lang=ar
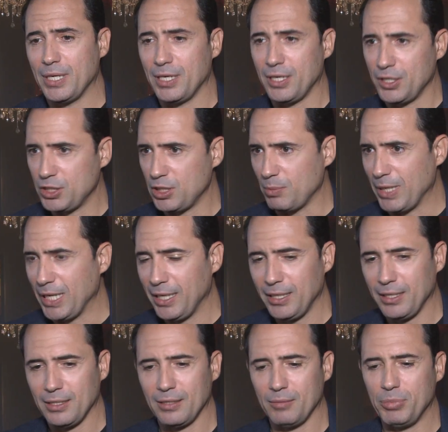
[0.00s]

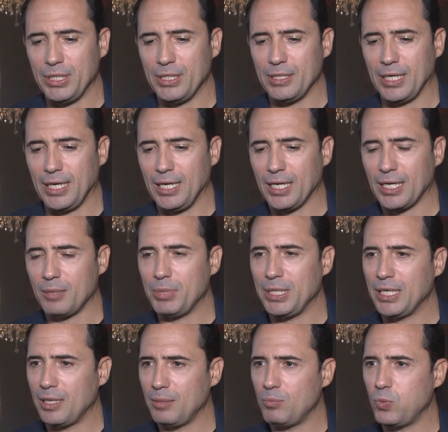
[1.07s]
اجتماعي بين علاقة
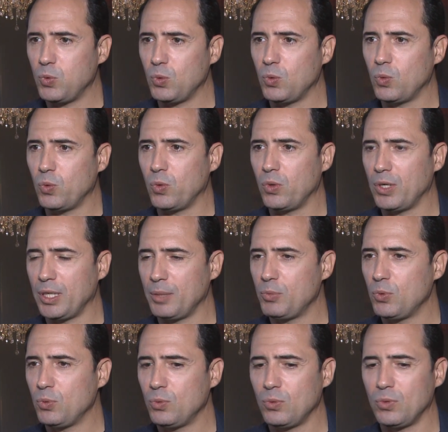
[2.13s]
بين أب
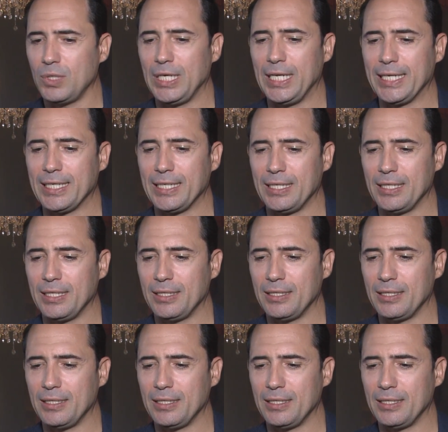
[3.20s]
وابنه لكن